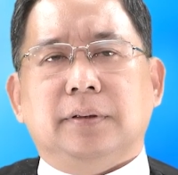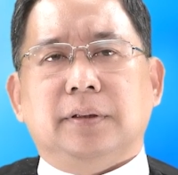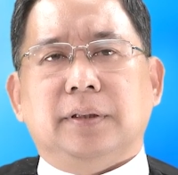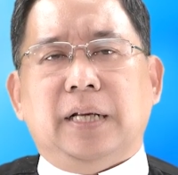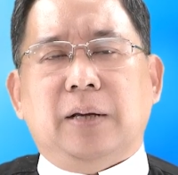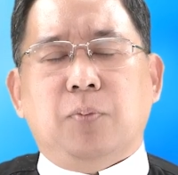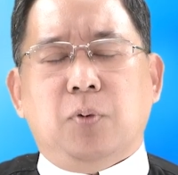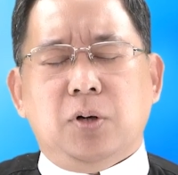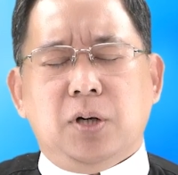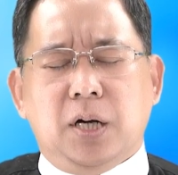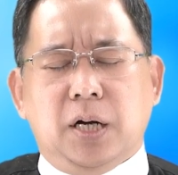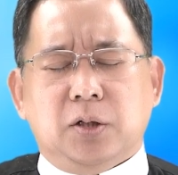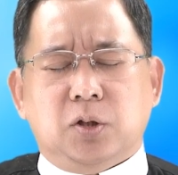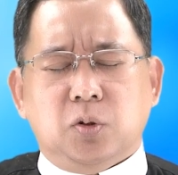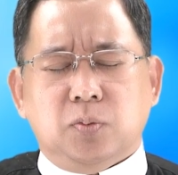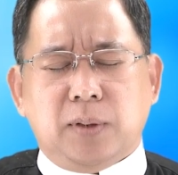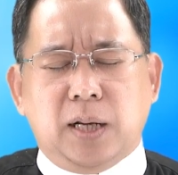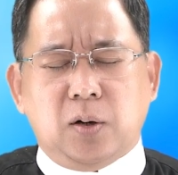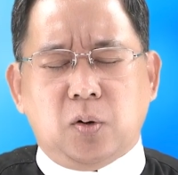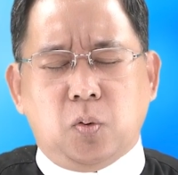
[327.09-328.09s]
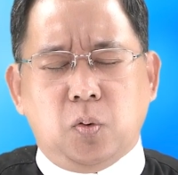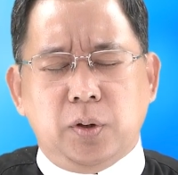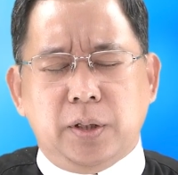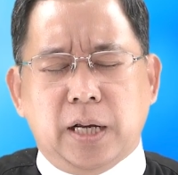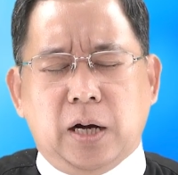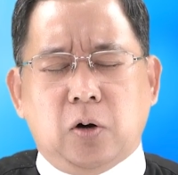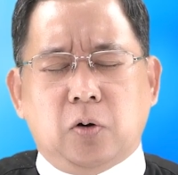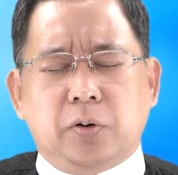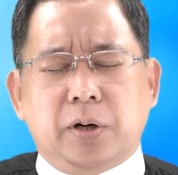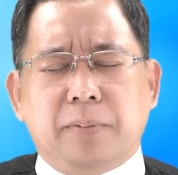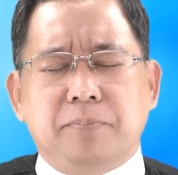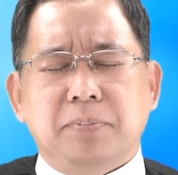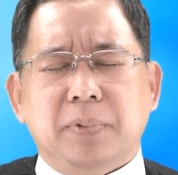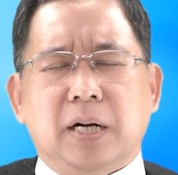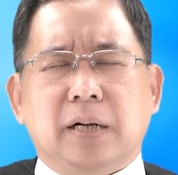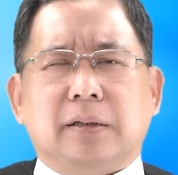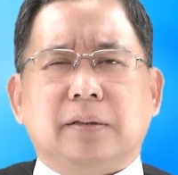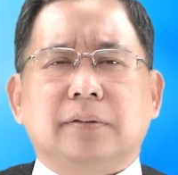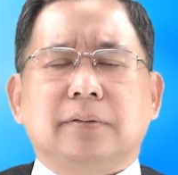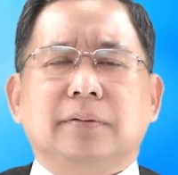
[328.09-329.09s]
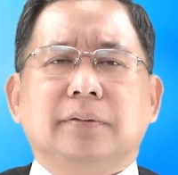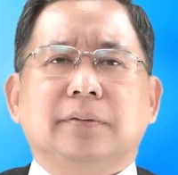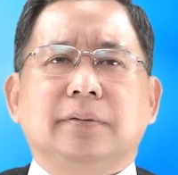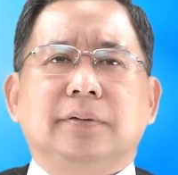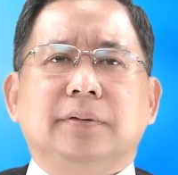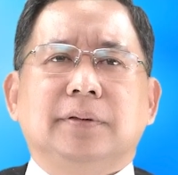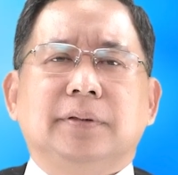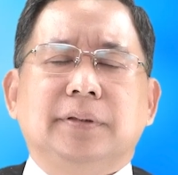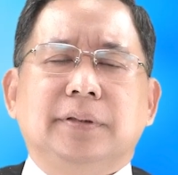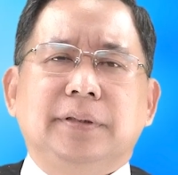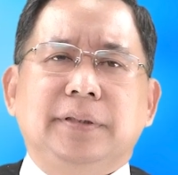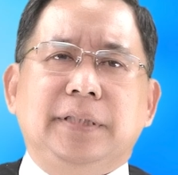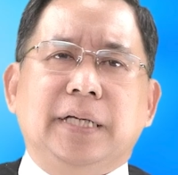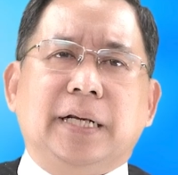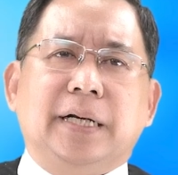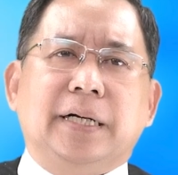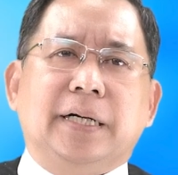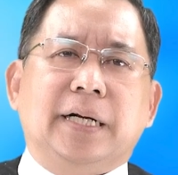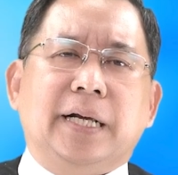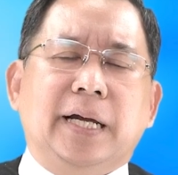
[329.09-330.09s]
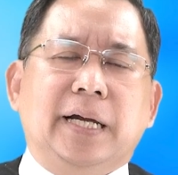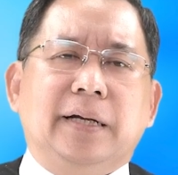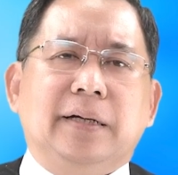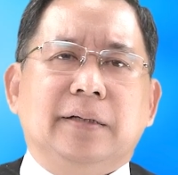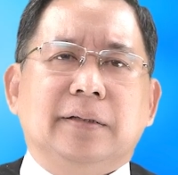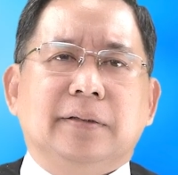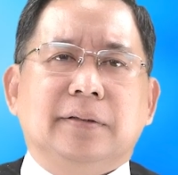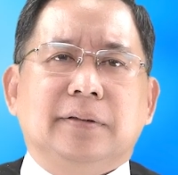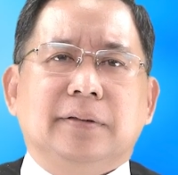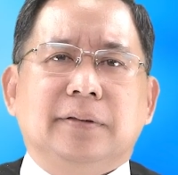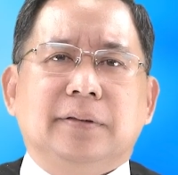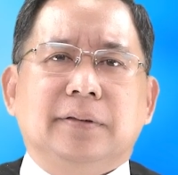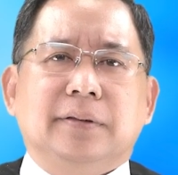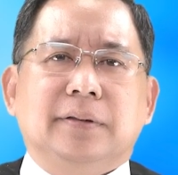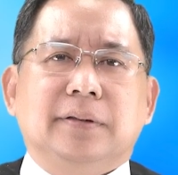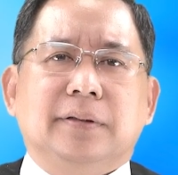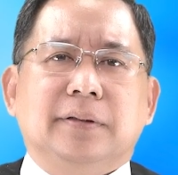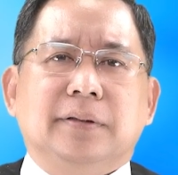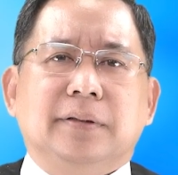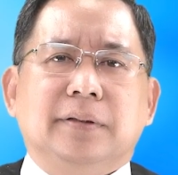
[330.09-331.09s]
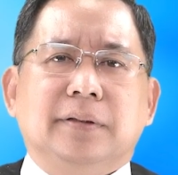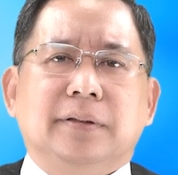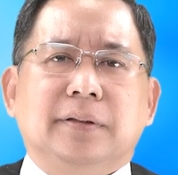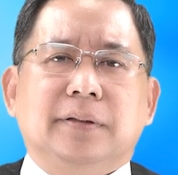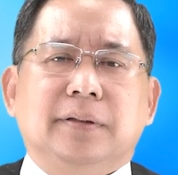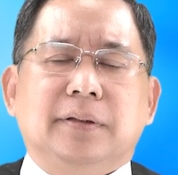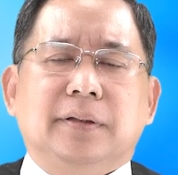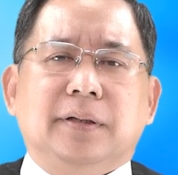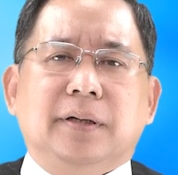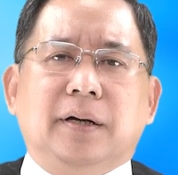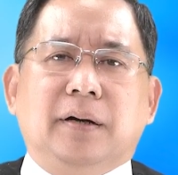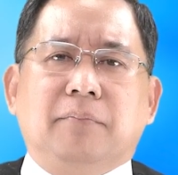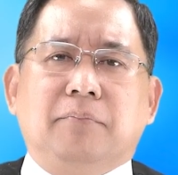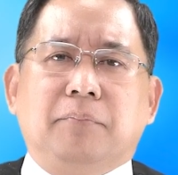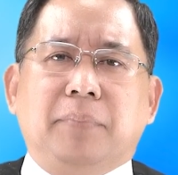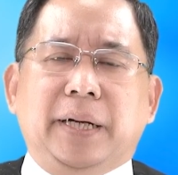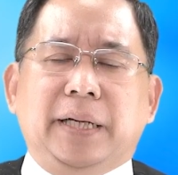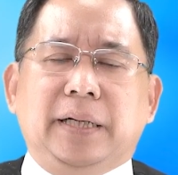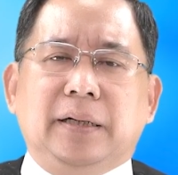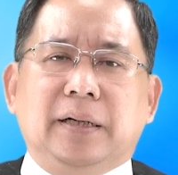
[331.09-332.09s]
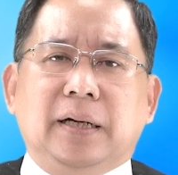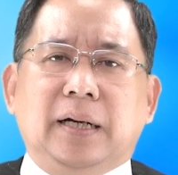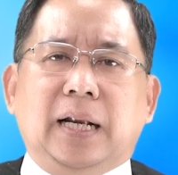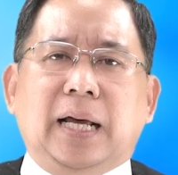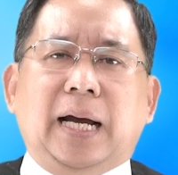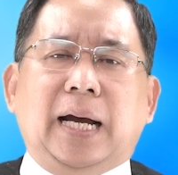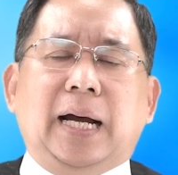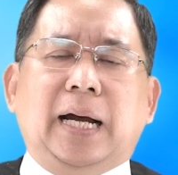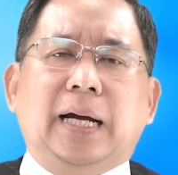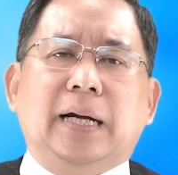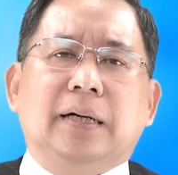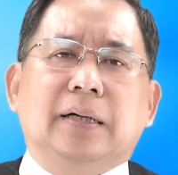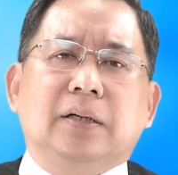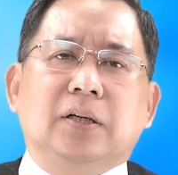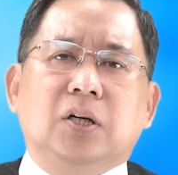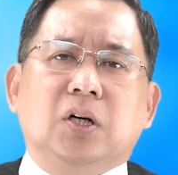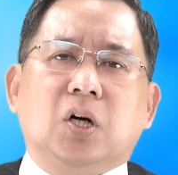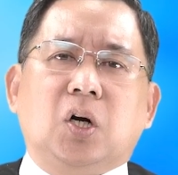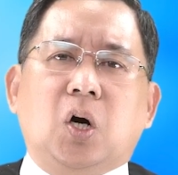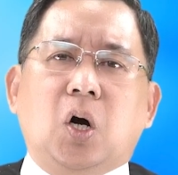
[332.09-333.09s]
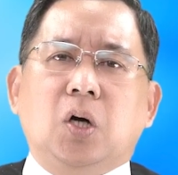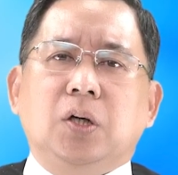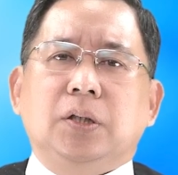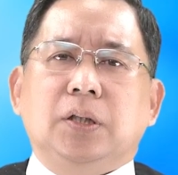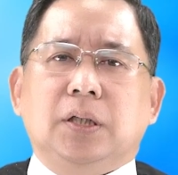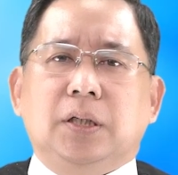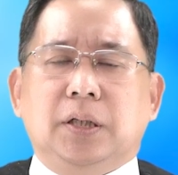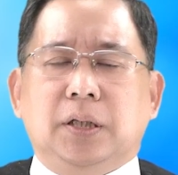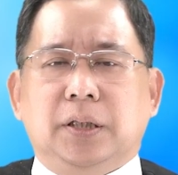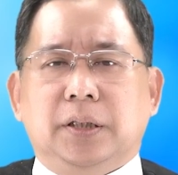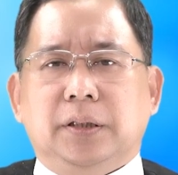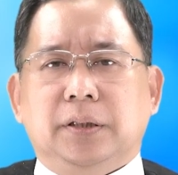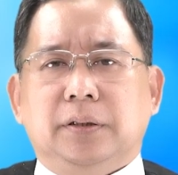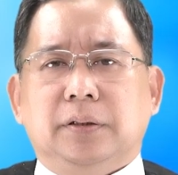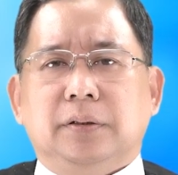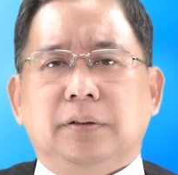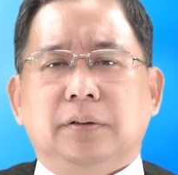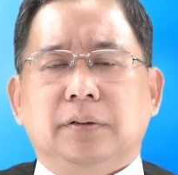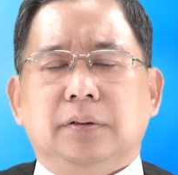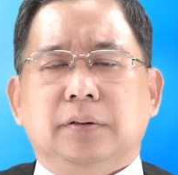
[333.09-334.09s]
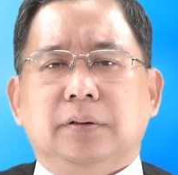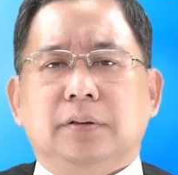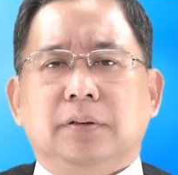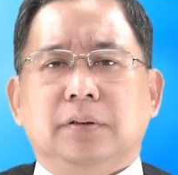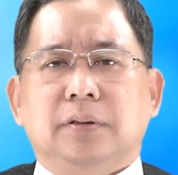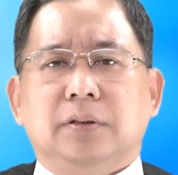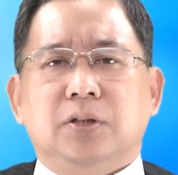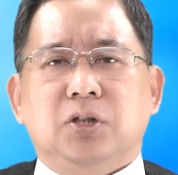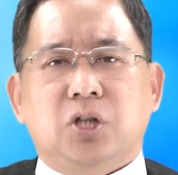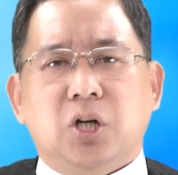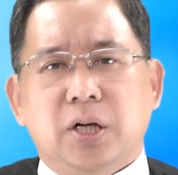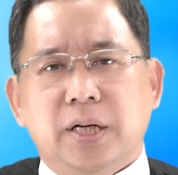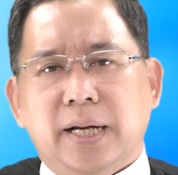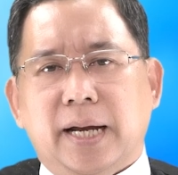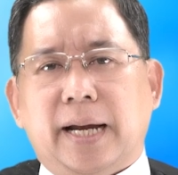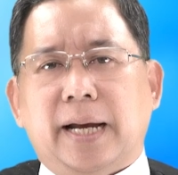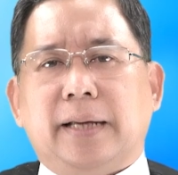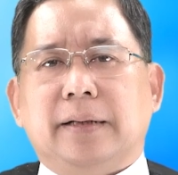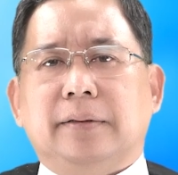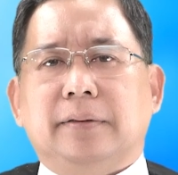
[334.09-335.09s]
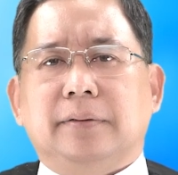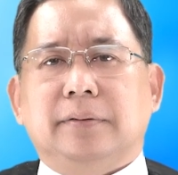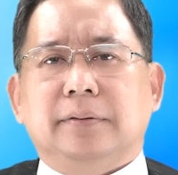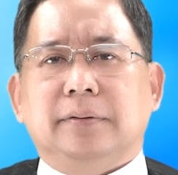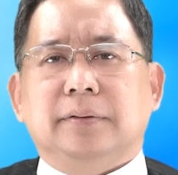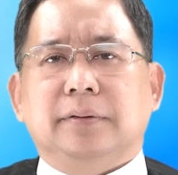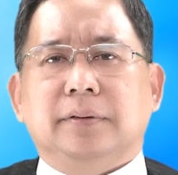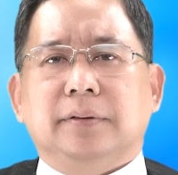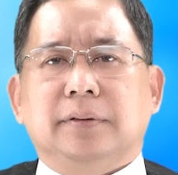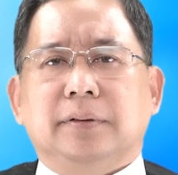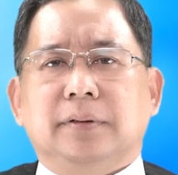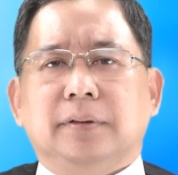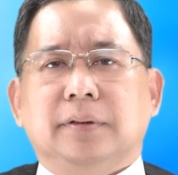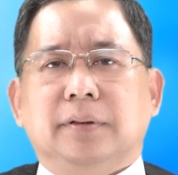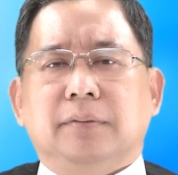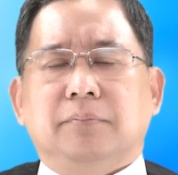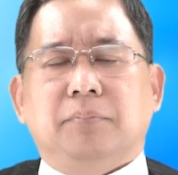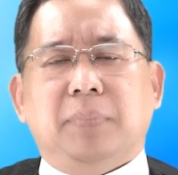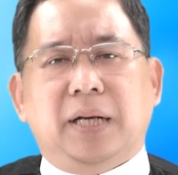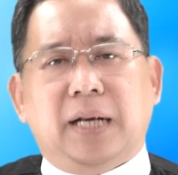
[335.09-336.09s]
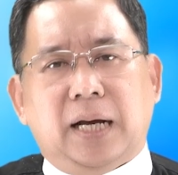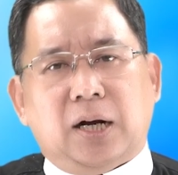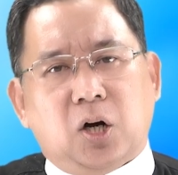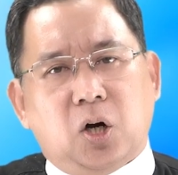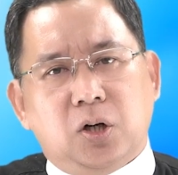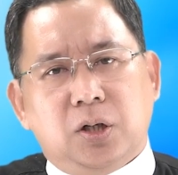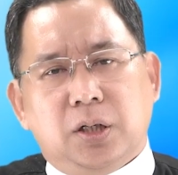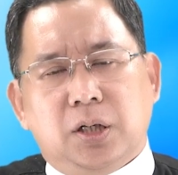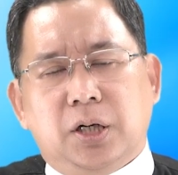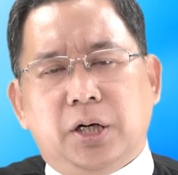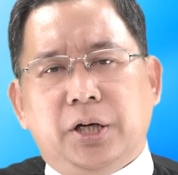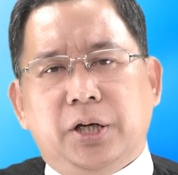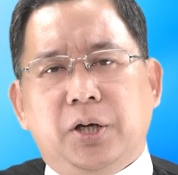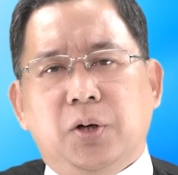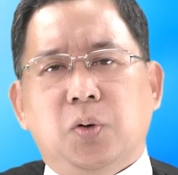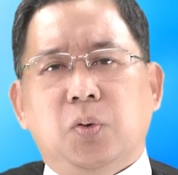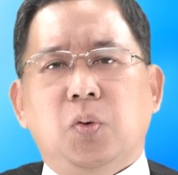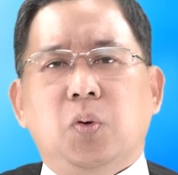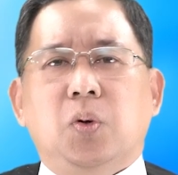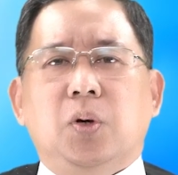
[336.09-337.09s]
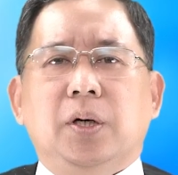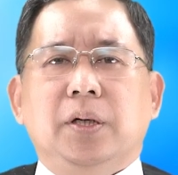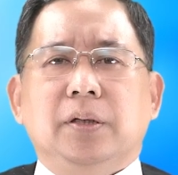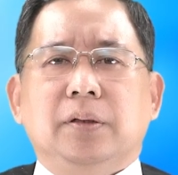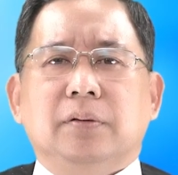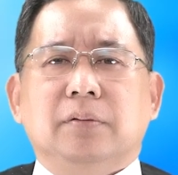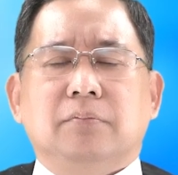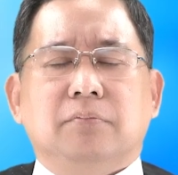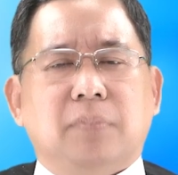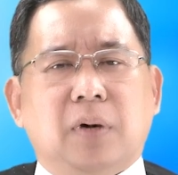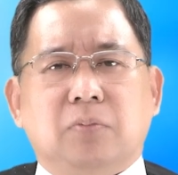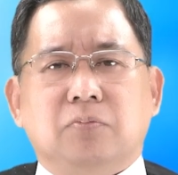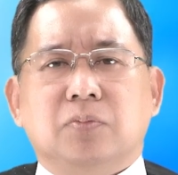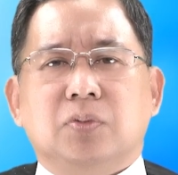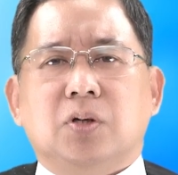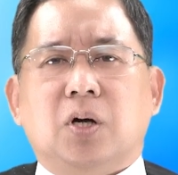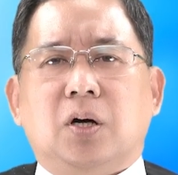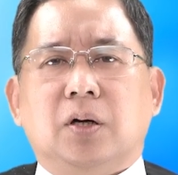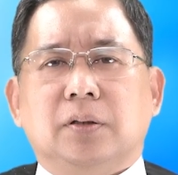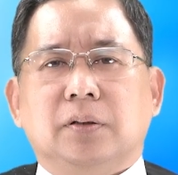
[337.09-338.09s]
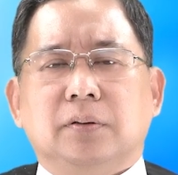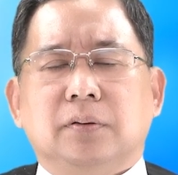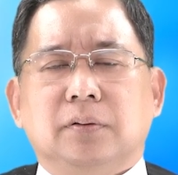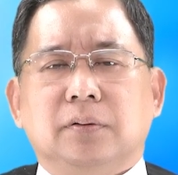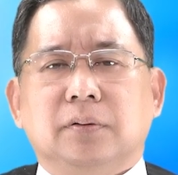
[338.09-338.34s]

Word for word: để mỗi người chúng ta cúi đầu đấm ngực nhận ra mình là con người giới hạn mình là con người yếu đuối mỏng giòn